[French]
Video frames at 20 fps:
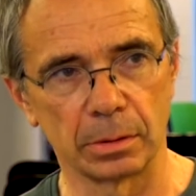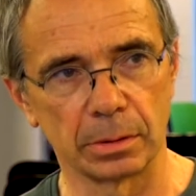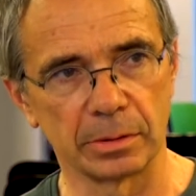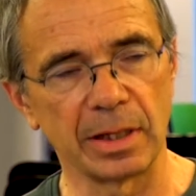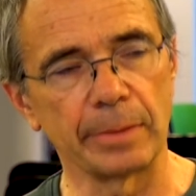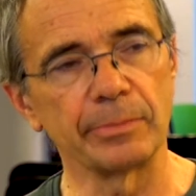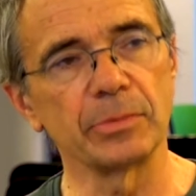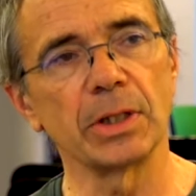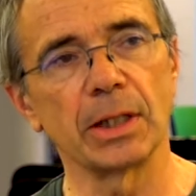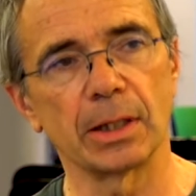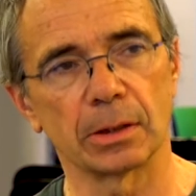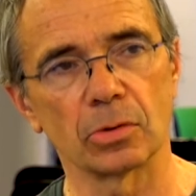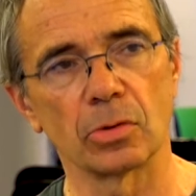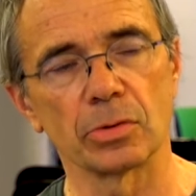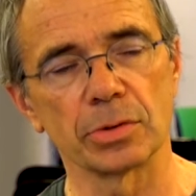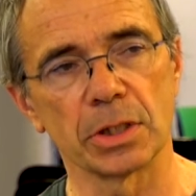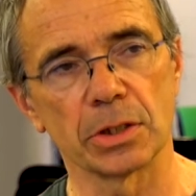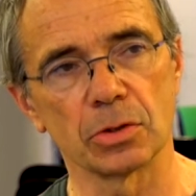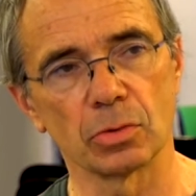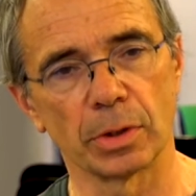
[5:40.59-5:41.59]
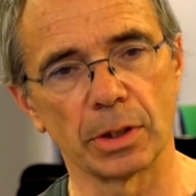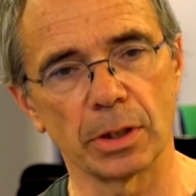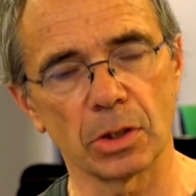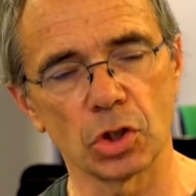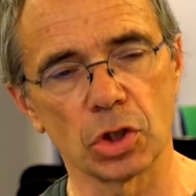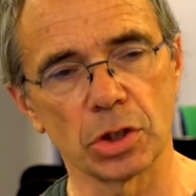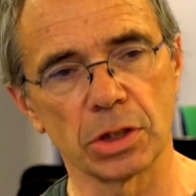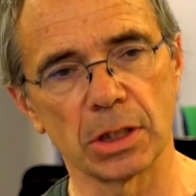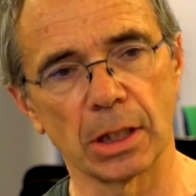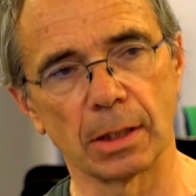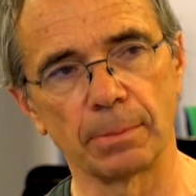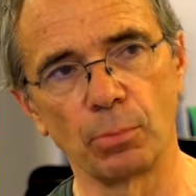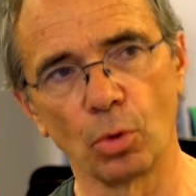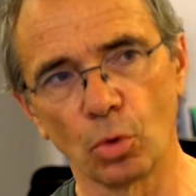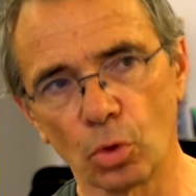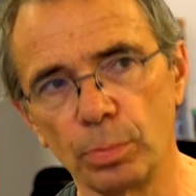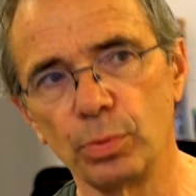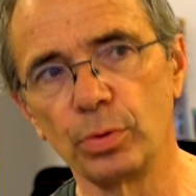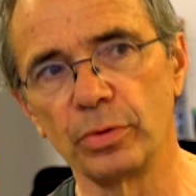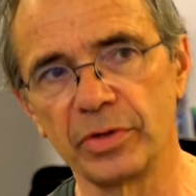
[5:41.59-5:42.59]
d'amener la transition énergétique
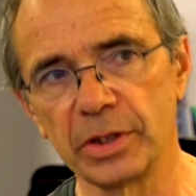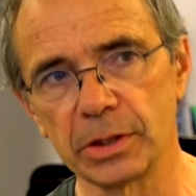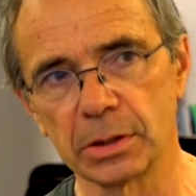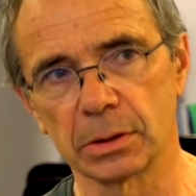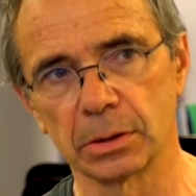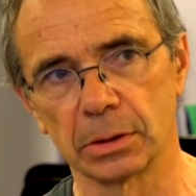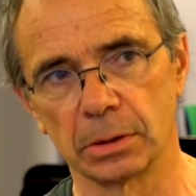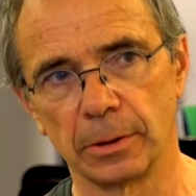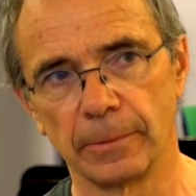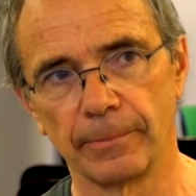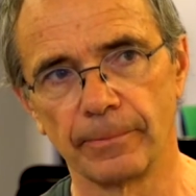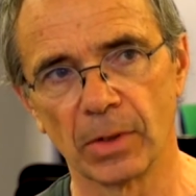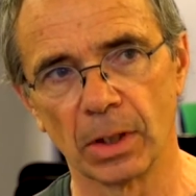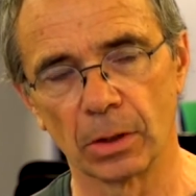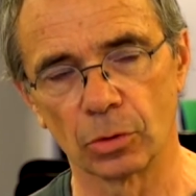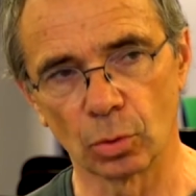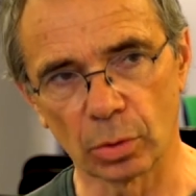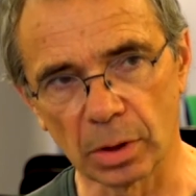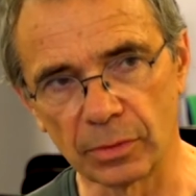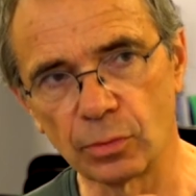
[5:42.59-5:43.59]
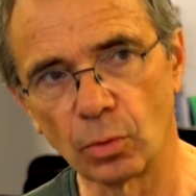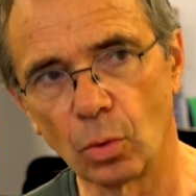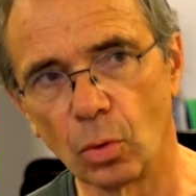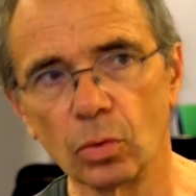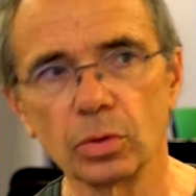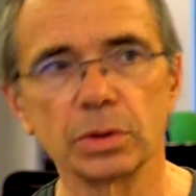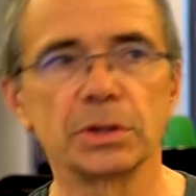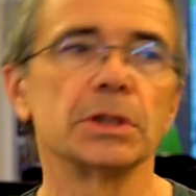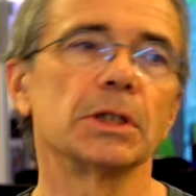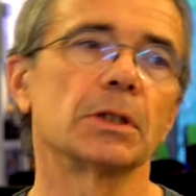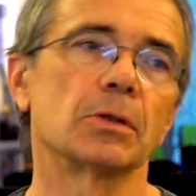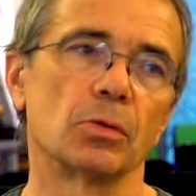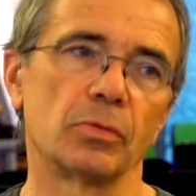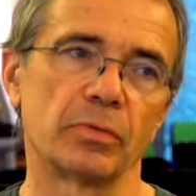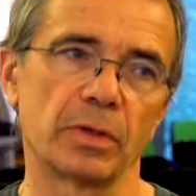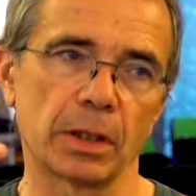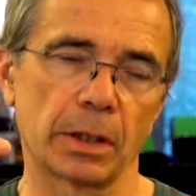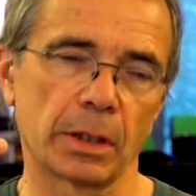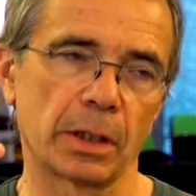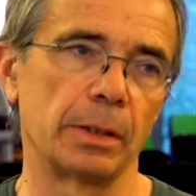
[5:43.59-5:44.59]
beaucoup plus vite donc il faut aussi
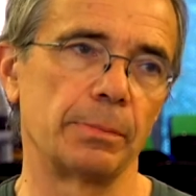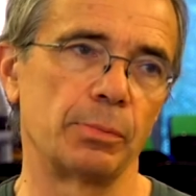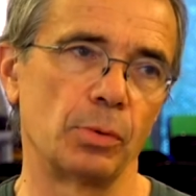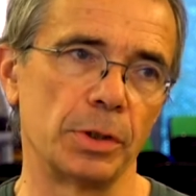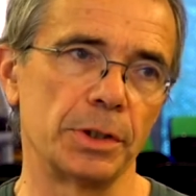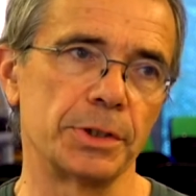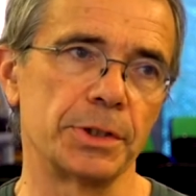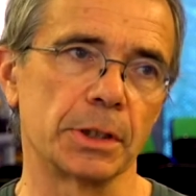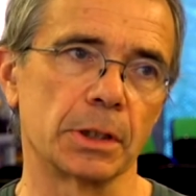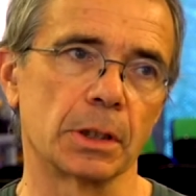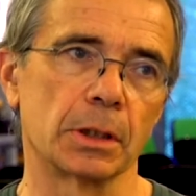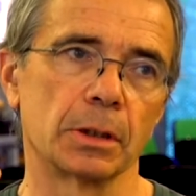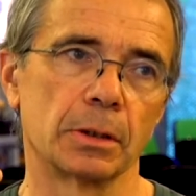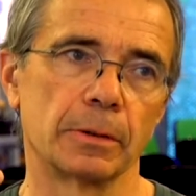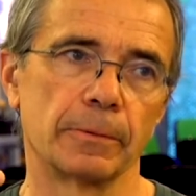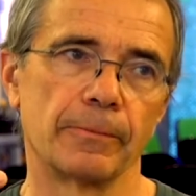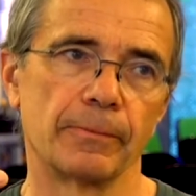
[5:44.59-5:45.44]
convaincre les politiques.